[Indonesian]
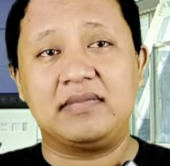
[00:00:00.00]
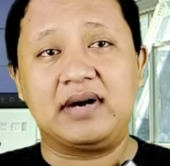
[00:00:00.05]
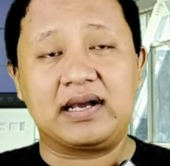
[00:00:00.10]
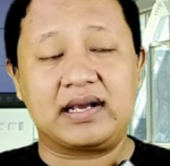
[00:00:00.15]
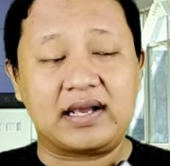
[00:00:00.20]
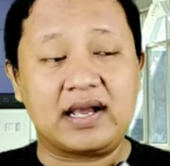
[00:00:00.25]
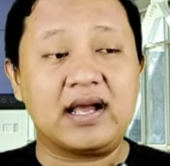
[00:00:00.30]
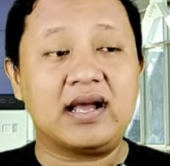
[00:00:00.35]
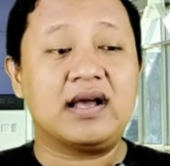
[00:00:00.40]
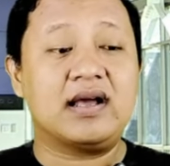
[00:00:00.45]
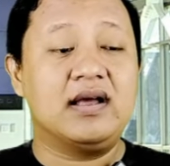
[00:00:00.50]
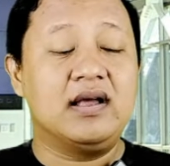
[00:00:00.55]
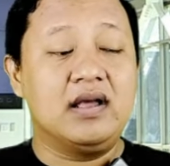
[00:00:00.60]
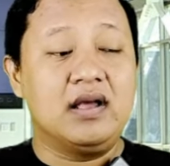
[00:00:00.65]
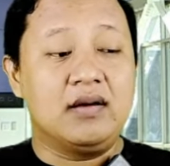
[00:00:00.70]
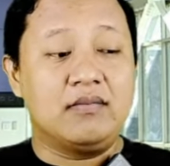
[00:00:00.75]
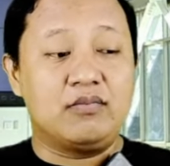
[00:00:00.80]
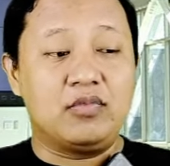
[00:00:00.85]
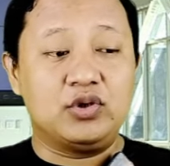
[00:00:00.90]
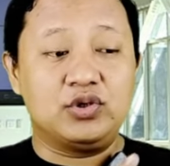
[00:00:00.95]
Maka
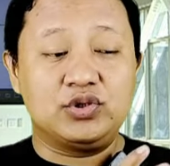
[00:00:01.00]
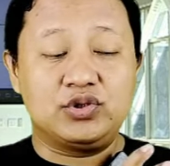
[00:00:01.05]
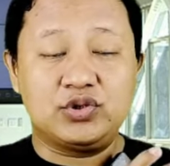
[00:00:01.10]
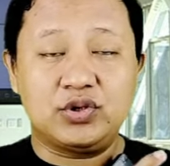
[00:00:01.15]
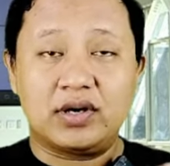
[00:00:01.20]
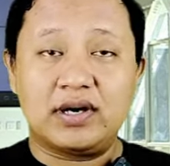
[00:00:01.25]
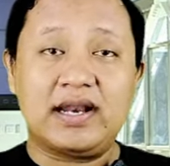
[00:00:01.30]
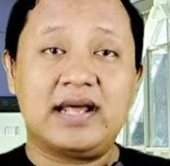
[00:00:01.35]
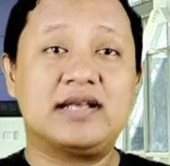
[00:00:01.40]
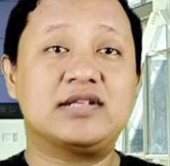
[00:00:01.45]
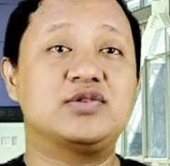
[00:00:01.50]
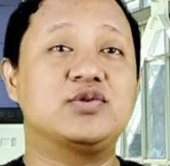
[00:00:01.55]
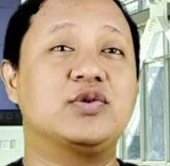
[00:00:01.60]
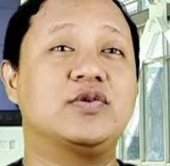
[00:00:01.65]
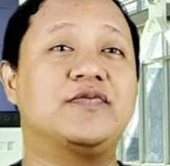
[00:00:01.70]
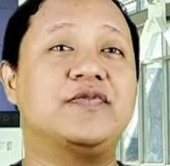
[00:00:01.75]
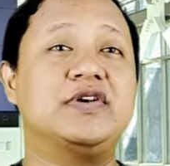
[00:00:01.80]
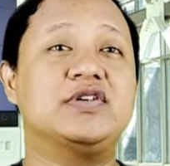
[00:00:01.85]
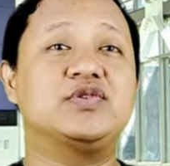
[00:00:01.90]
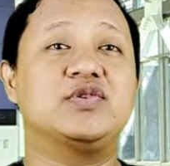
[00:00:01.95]
muncullah
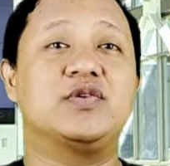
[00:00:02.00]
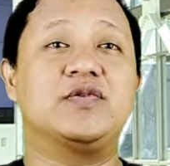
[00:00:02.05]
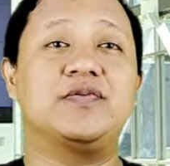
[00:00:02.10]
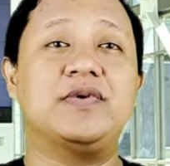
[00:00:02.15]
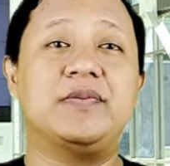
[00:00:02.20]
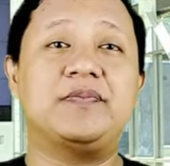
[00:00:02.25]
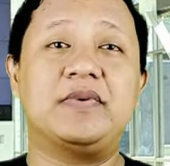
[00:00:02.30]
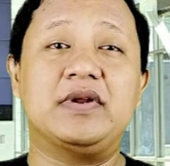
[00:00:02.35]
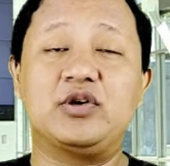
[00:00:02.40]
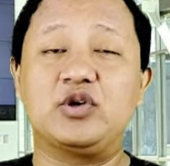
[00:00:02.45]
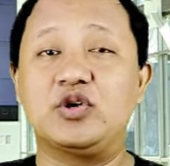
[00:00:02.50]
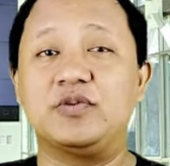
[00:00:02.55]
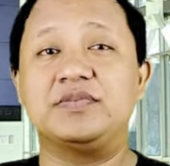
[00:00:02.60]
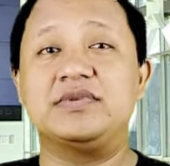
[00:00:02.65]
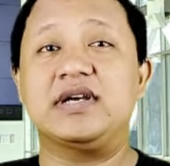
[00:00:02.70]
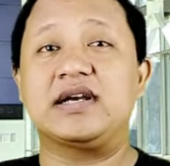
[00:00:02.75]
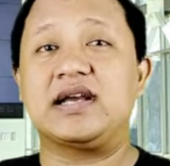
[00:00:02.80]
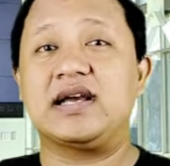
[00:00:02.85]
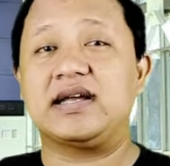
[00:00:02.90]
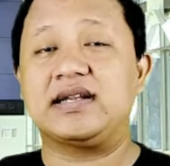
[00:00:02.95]
survei-survei
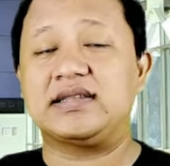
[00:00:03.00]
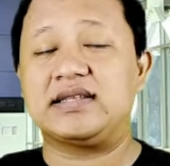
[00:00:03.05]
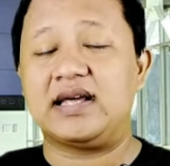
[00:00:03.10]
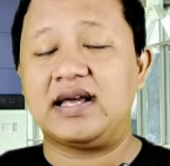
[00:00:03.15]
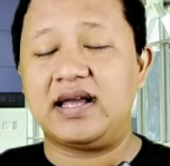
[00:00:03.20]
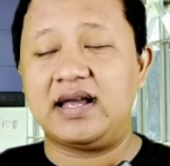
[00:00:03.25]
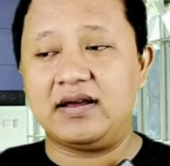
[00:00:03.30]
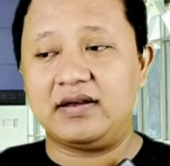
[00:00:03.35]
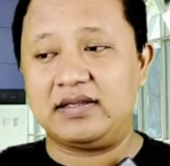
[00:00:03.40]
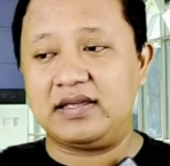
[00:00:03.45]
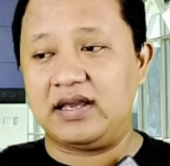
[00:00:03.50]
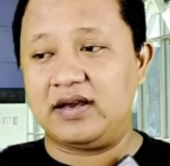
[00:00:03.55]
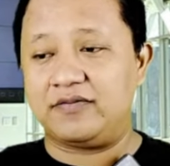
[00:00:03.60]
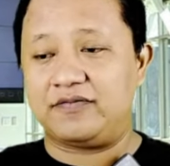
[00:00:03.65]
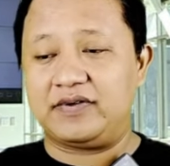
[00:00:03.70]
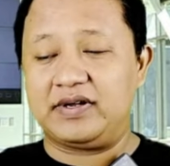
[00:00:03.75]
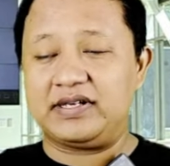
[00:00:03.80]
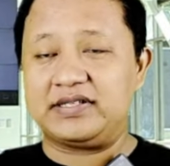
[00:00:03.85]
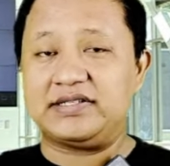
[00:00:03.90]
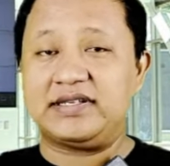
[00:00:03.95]
Pilgub Jakarta ya
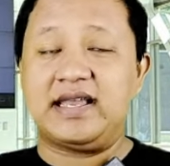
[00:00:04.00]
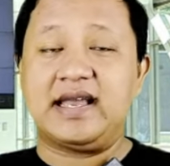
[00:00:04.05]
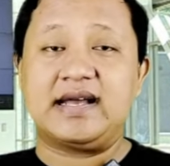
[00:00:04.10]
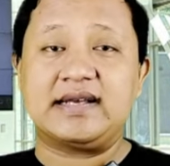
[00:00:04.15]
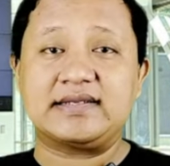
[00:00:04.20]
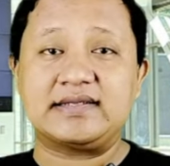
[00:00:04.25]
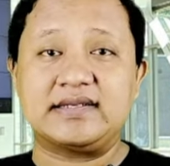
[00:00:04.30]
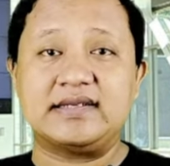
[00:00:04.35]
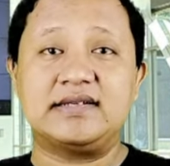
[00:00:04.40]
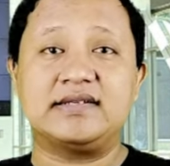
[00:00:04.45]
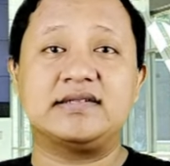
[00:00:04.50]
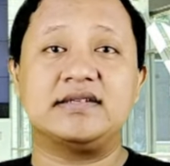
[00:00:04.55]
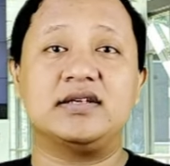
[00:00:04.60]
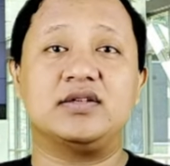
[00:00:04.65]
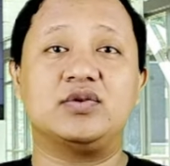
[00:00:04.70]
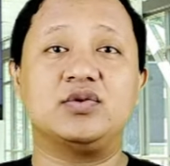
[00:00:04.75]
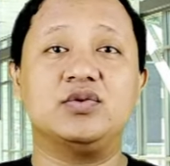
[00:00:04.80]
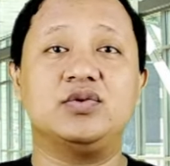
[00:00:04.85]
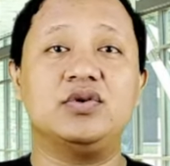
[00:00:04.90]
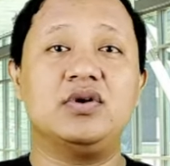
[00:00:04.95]
versi ASI di
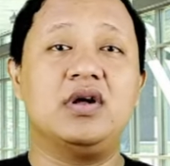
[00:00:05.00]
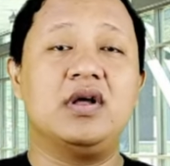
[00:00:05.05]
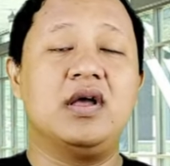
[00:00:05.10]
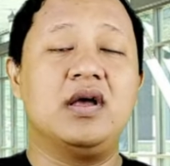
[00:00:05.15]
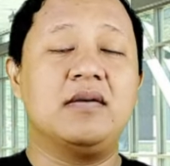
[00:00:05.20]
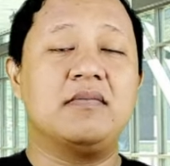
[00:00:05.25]
situ